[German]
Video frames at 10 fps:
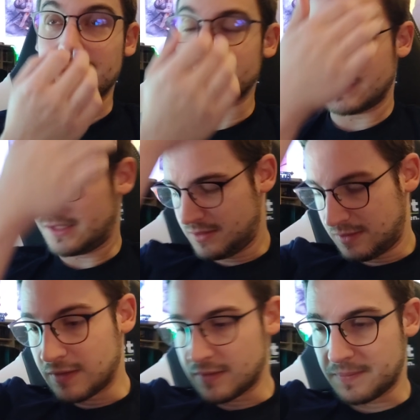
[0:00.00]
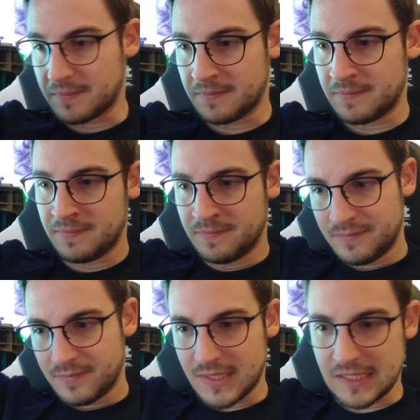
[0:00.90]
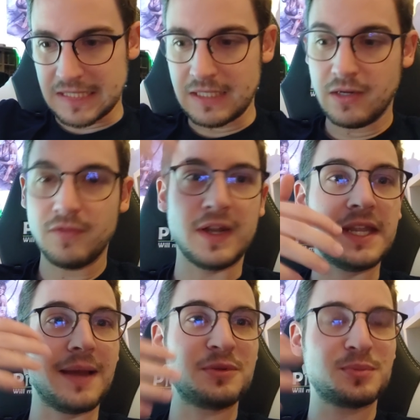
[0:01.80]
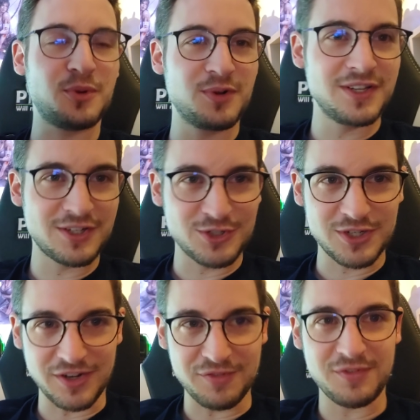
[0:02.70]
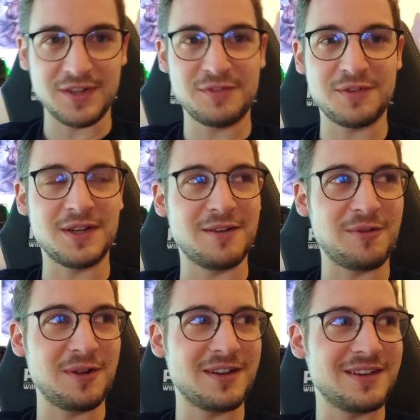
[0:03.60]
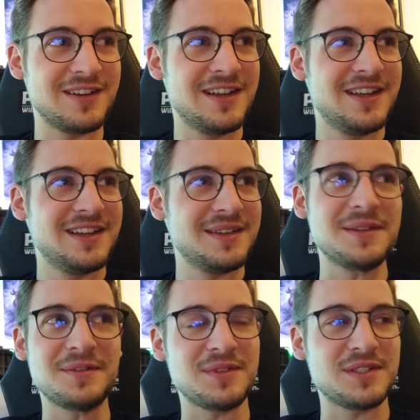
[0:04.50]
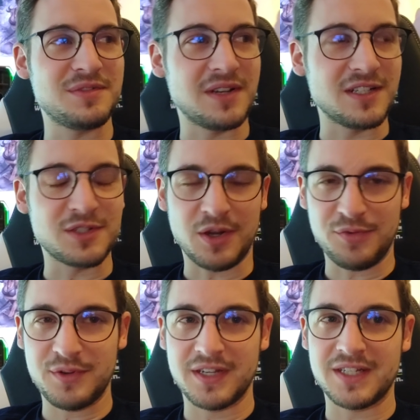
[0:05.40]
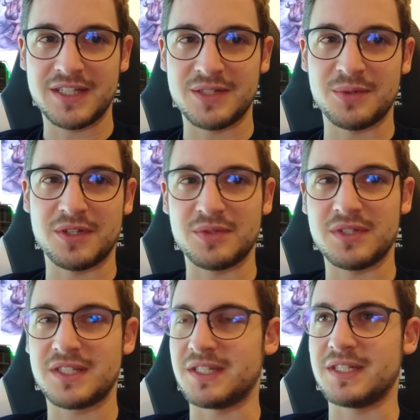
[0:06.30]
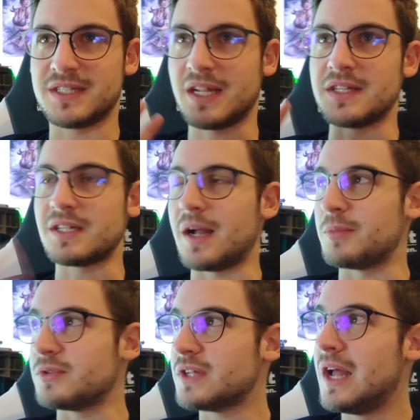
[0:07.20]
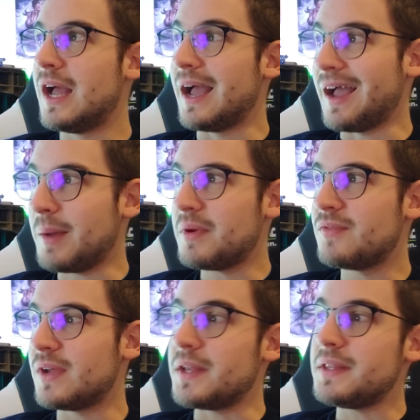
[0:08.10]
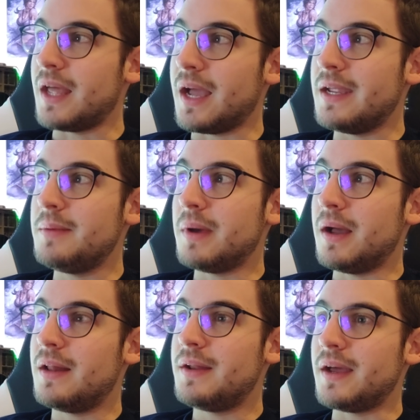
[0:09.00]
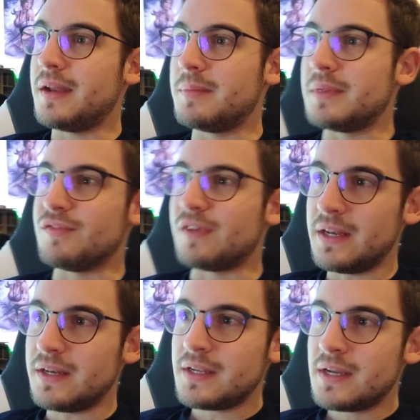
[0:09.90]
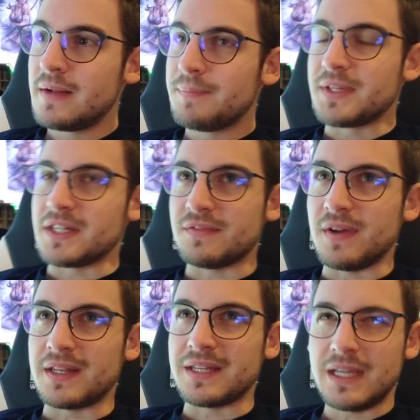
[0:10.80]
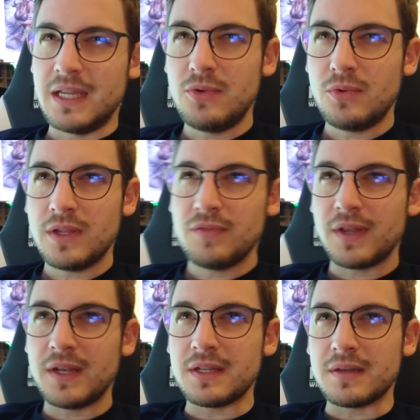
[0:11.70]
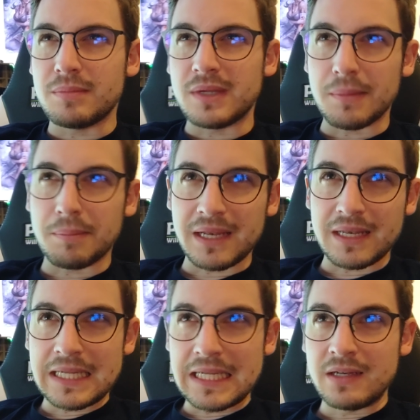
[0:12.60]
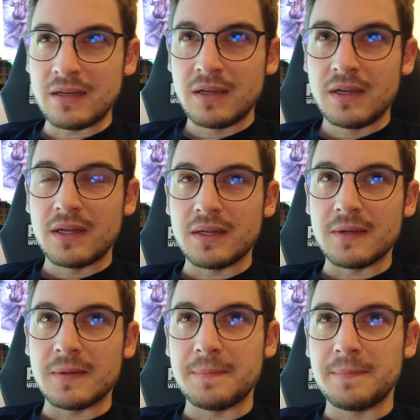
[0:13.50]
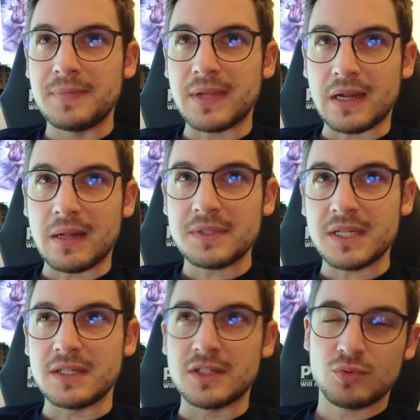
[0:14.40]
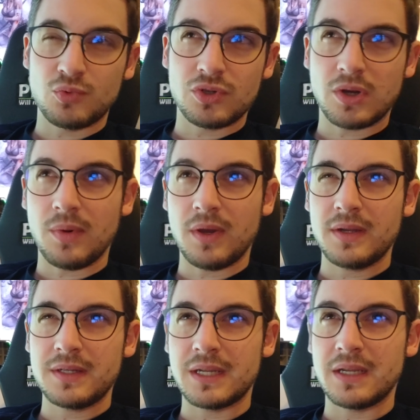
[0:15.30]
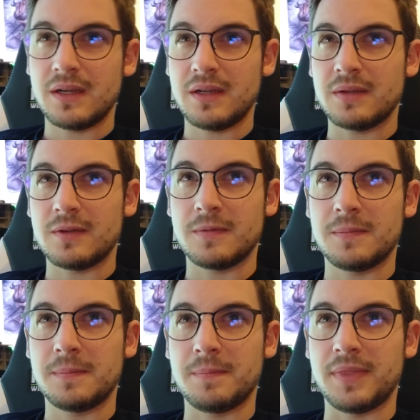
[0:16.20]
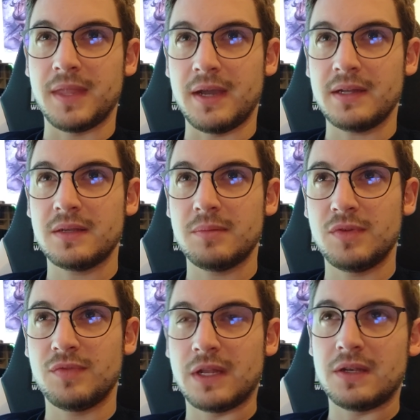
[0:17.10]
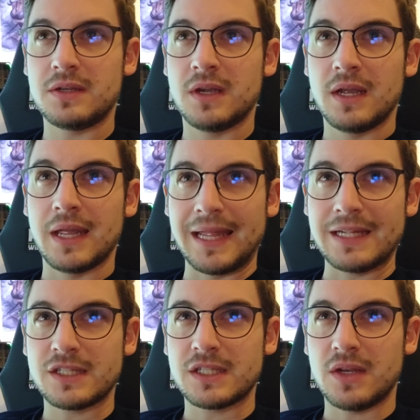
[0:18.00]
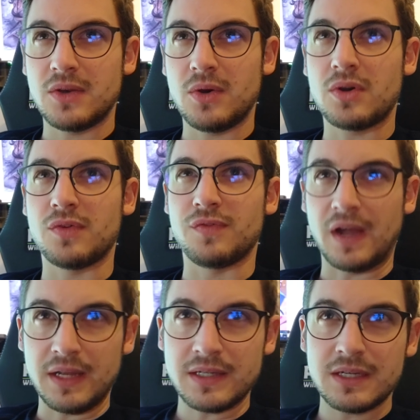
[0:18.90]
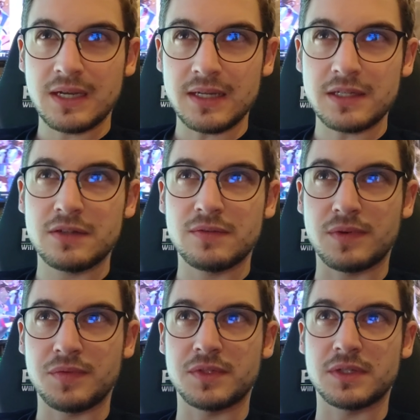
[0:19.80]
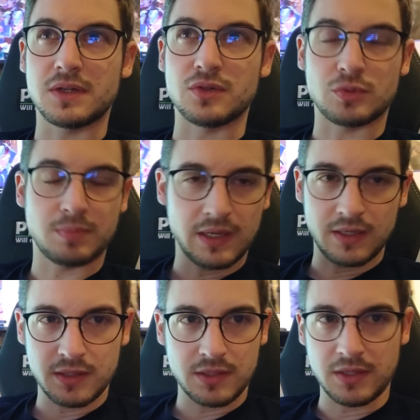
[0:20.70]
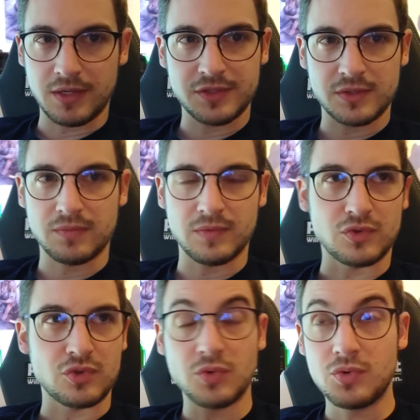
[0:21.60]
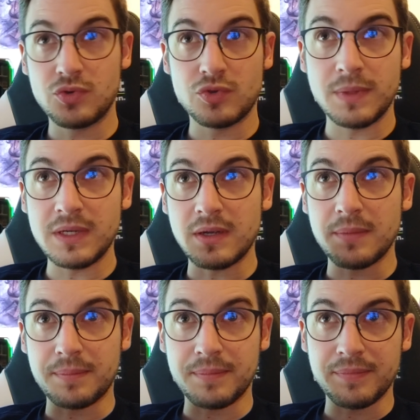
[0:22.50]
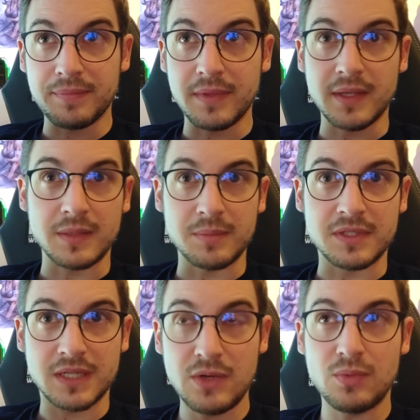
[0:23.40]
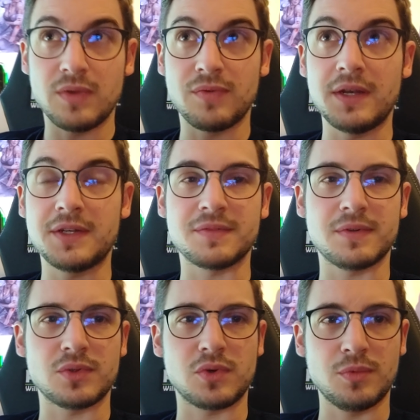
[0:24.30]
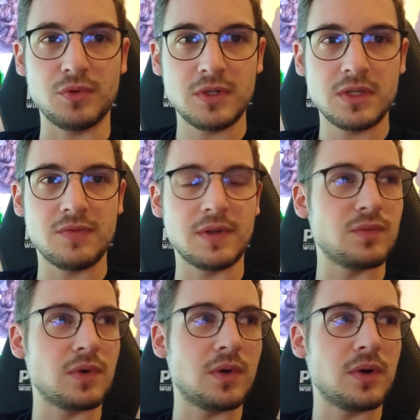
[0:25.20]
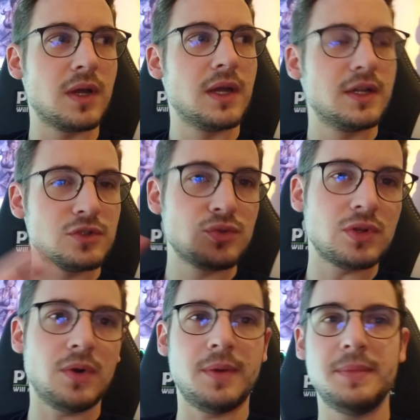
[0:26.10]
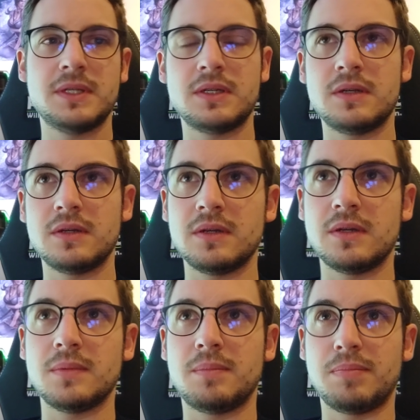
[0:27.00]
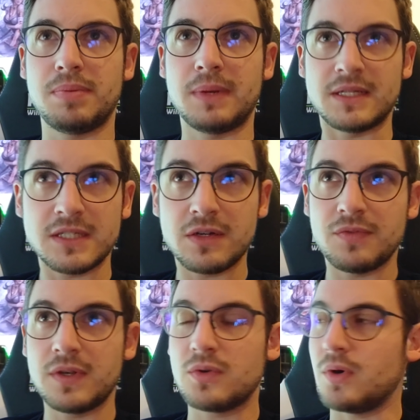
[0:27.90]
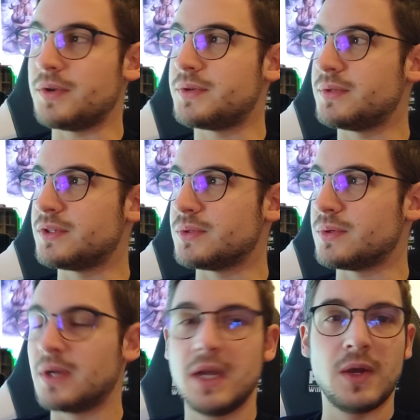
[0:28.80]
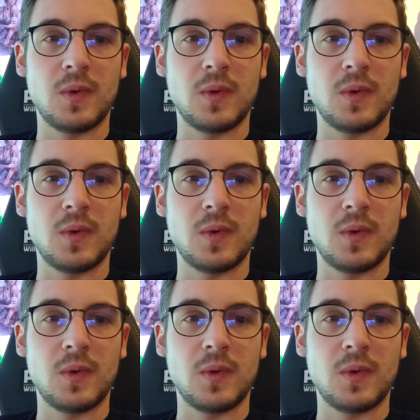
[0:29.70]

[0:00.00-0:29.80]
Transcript: dass, dann, ähm, dass dann irgendwann der Absprung nicht geschafft wird von den Leuten, äh, weil sie vielleicht so aufgeregt sind oder so. Das, das ist alles harmlos. Aber wir hatten einmal nach einem Event, das war ein Kino-Event in B Berlin. Ähm, da gab es einen Zuschauer, der ähm, nach dem Event extra noch gewartet hat, weil wir sind halt später dann erst, irgendwie eine Stunde später nachdem das Kino-Event, das war so ein Community-Event, wo auch Zuschauer mit äh, Plätze gewinnen konnten und so.